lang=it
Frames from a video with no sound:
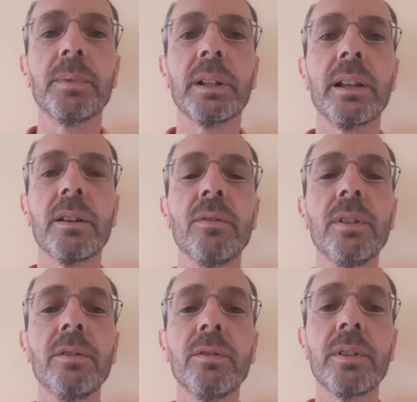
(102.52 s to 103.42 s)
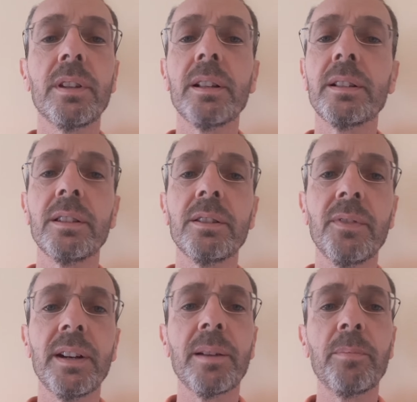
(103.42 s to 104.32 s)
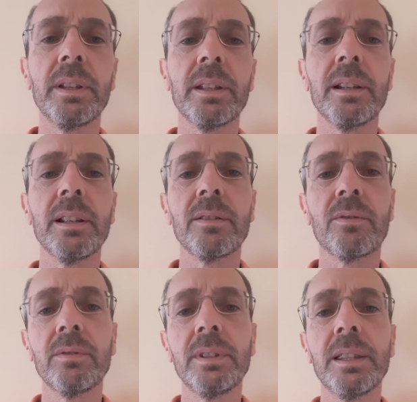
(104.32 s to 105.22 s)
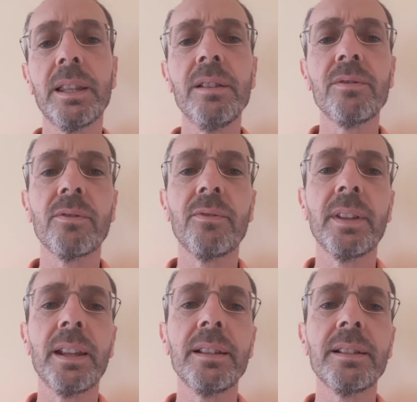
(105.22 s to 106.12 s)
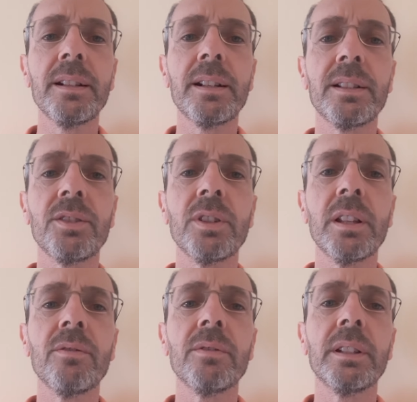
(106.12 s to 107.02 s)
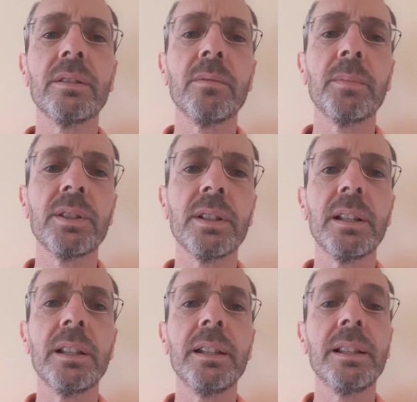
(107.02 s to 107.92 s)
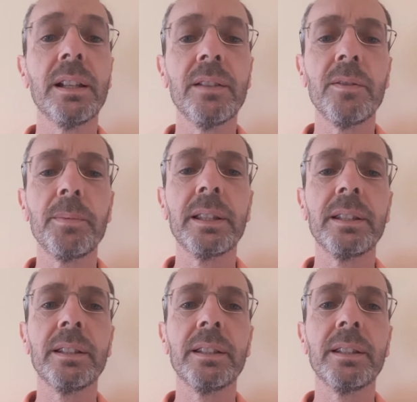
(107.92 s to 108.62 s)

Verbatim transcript: Perché con le loro richieste ci fanno capire la crudeltà e la sofferenza che si c'erano dietro i macelli e gli arrabbiamenti